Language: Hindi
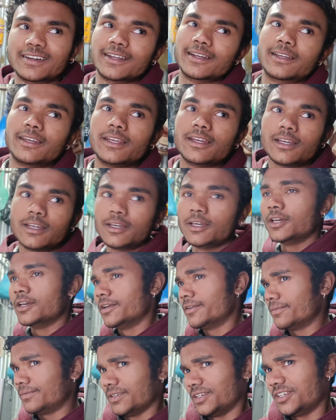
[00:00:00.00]
करने के लिए
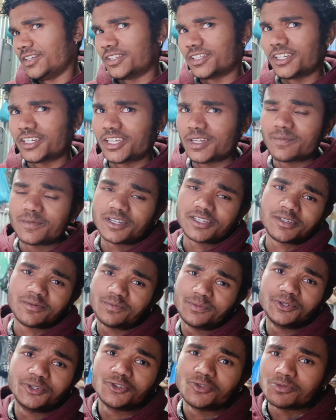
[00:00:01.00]
फिर इनके कैमरे से
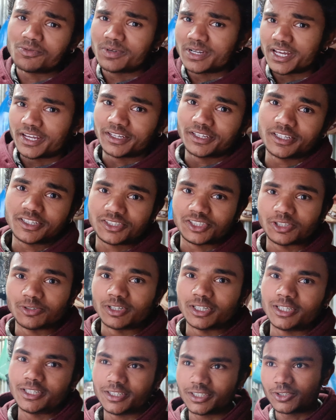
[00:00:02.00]
वीडियो भी बनाएंगे अच्छे
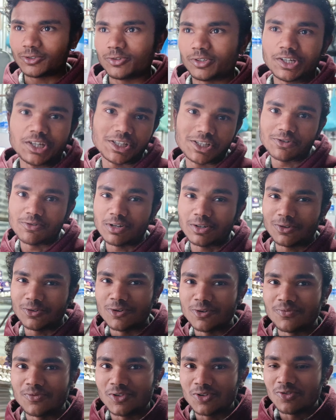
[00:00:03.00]
वाले क्योंकि इनके वहाँ
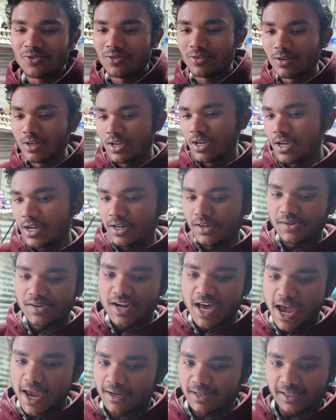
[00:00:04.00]
गोप्रो
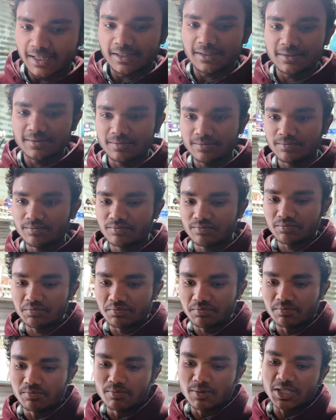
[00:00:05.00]
नाइन है
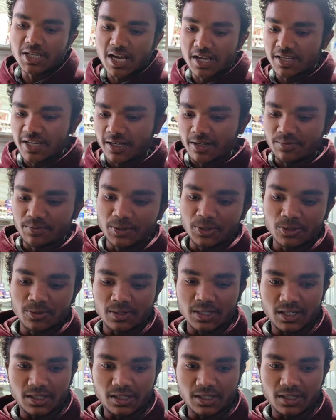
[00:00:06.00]
मज़ा आ जाएगा वीडियो